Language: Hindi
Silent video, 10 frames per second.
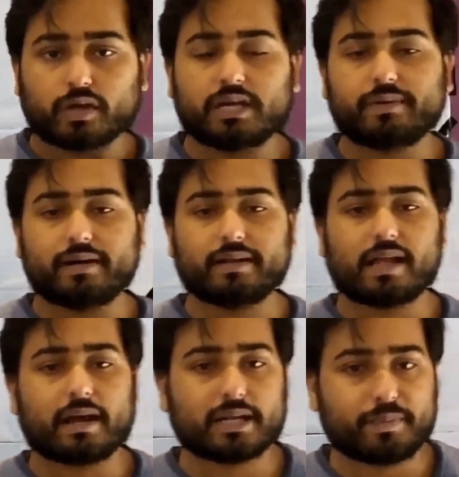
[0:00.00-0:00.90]
तो
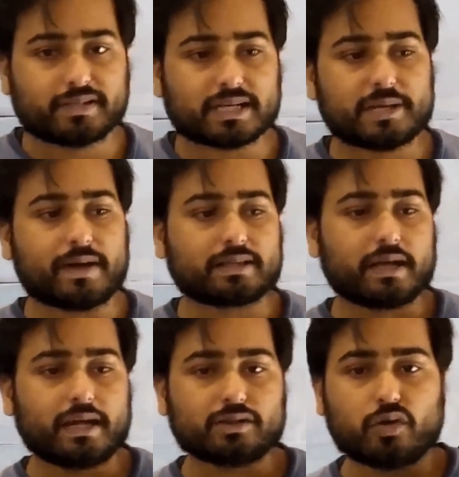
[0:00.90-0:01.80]
इन्वेंट्री की अगर डिफिनीसन की
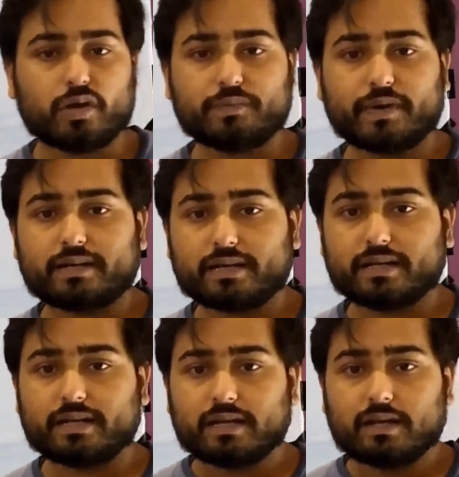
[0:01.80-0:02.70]
बात करें तो
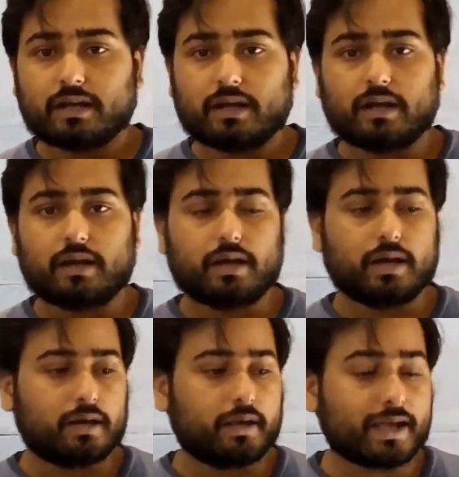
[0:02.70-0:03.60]
इन्वेंट्री
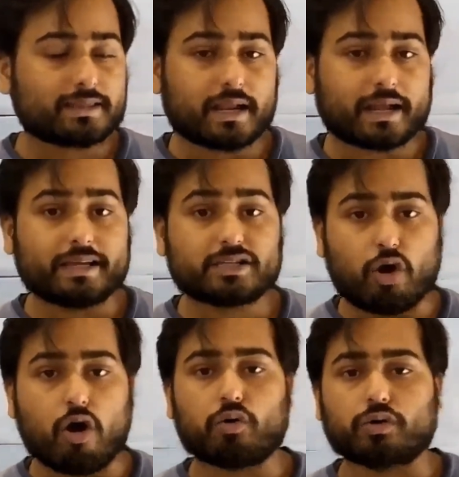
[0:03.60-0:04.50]
एक तरह का
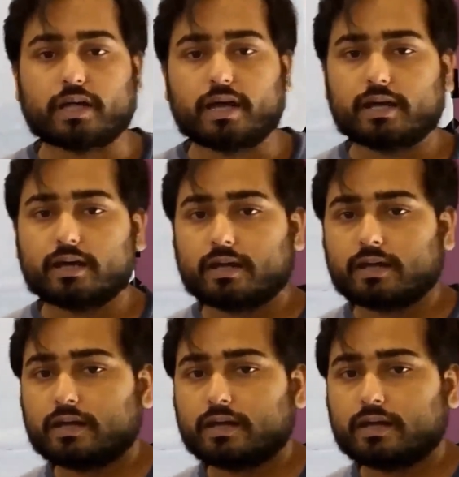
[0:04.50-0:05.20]
स्टॉक होता है